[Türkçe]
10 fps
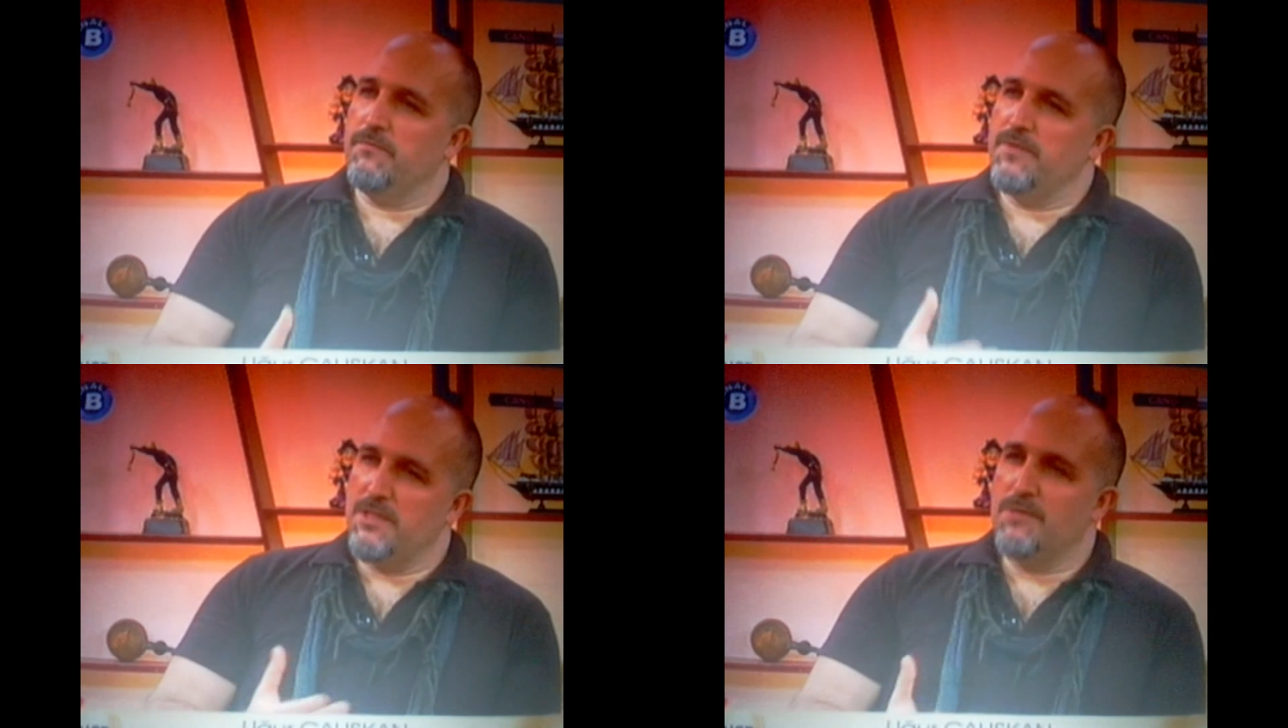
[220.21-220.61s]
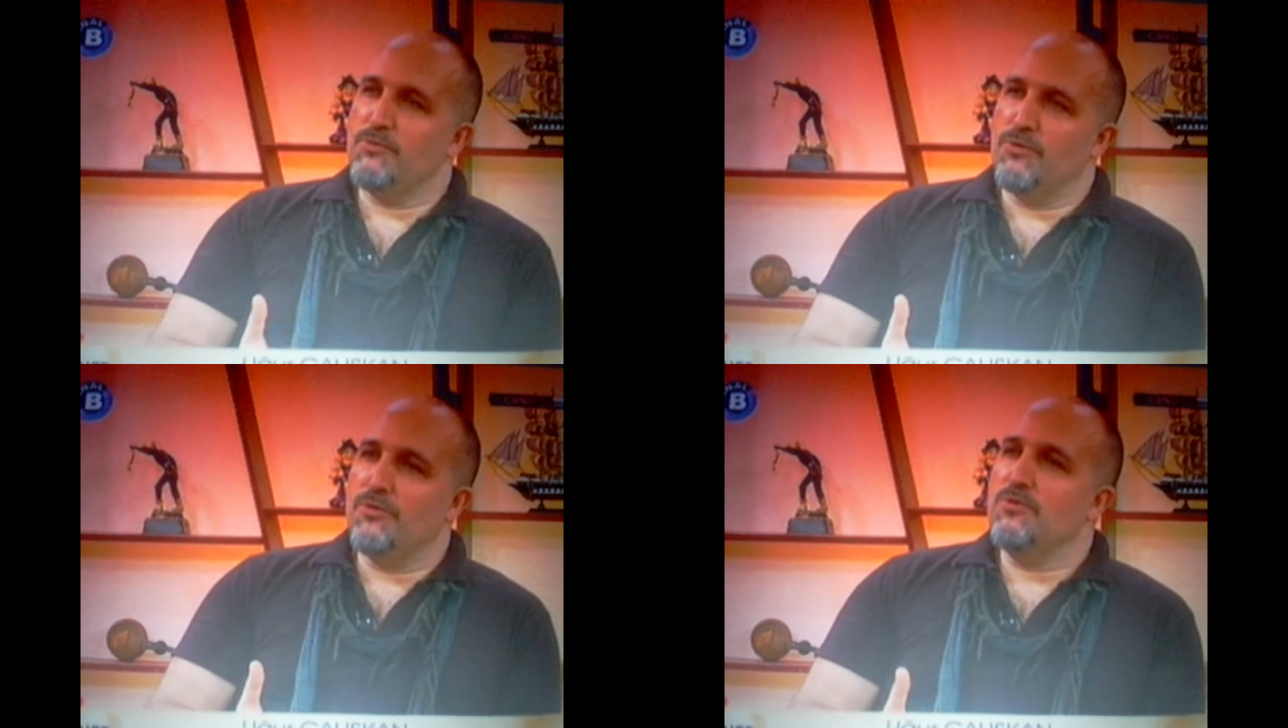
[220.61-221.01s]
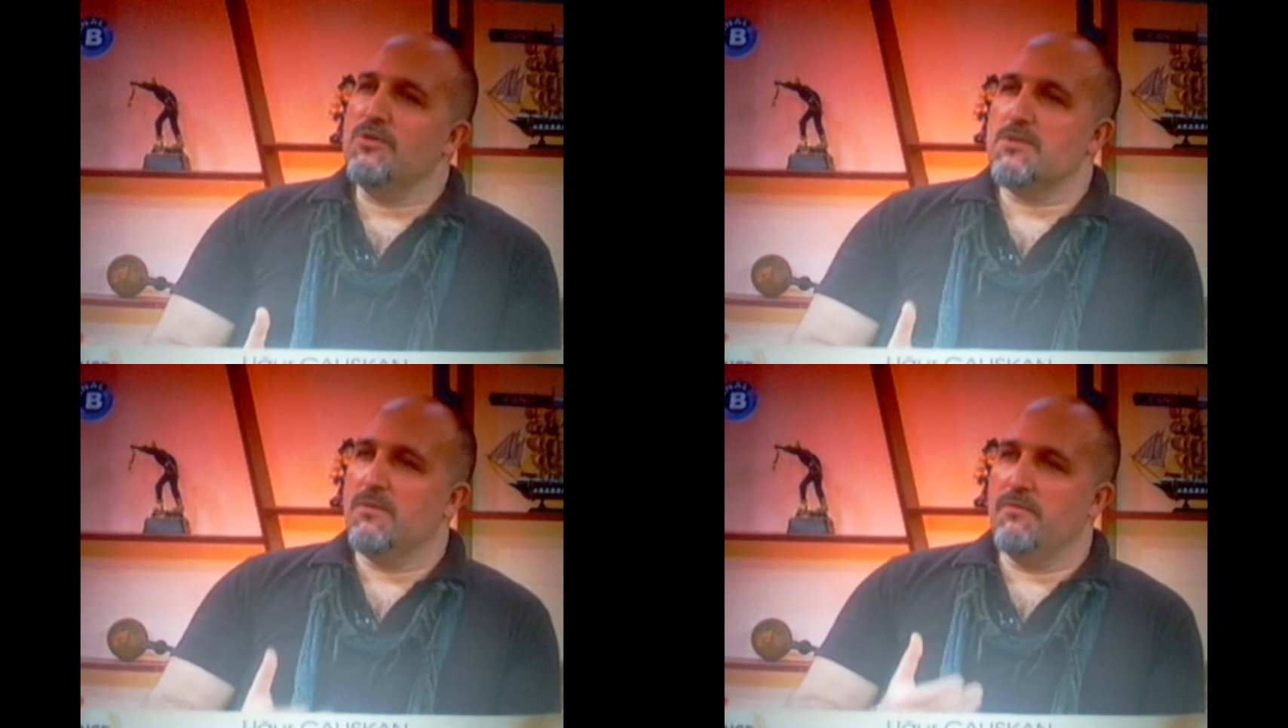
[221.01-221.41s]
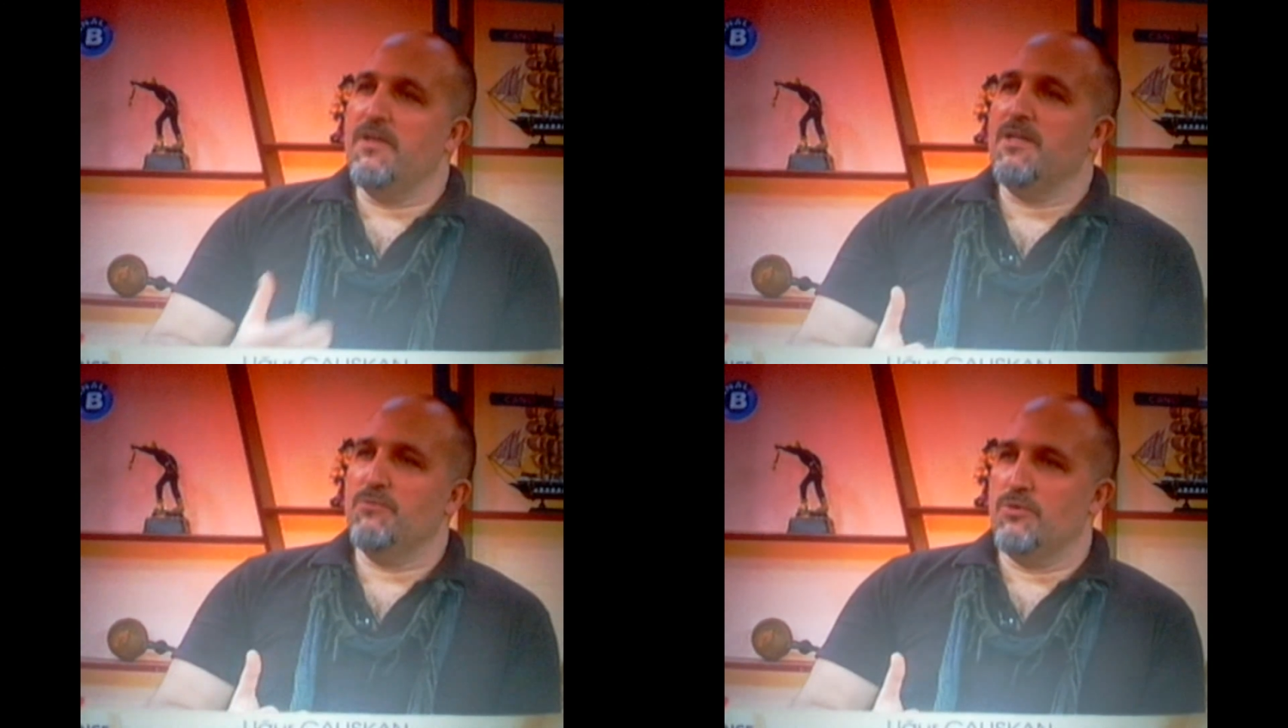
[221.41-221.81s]
veri gibi görünüyor zaman
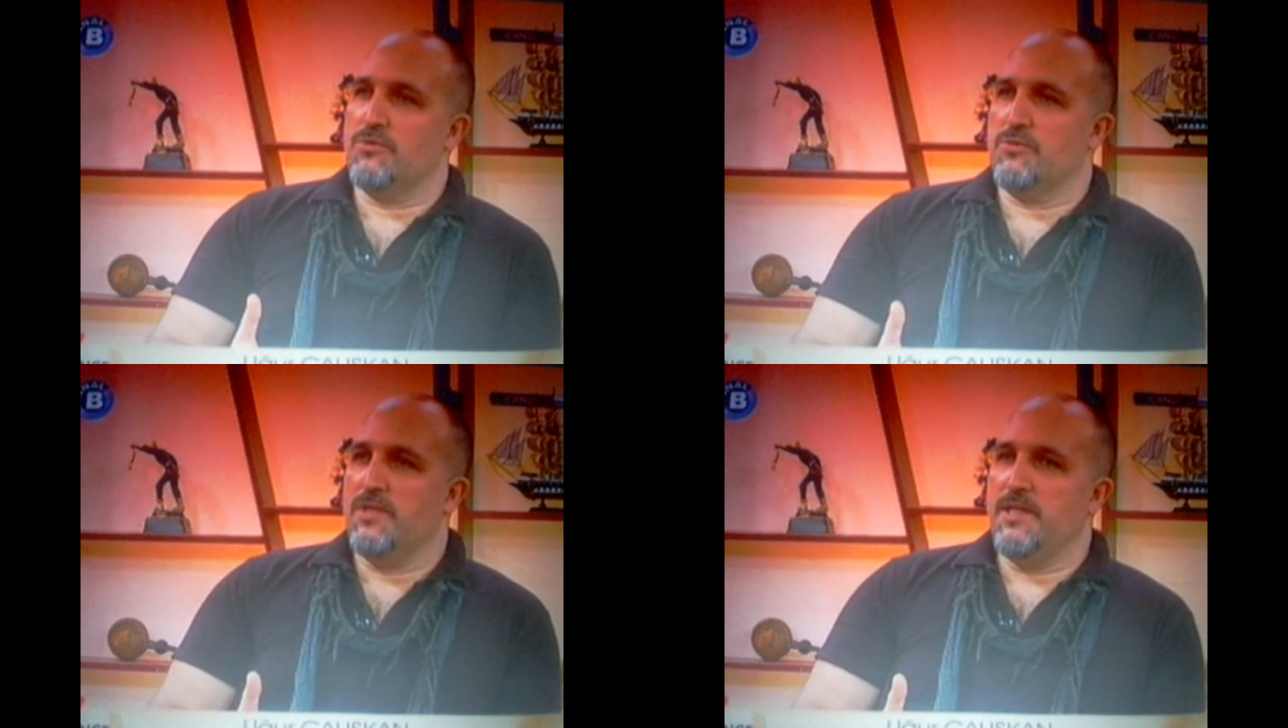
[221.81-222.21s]
vermiyoruz.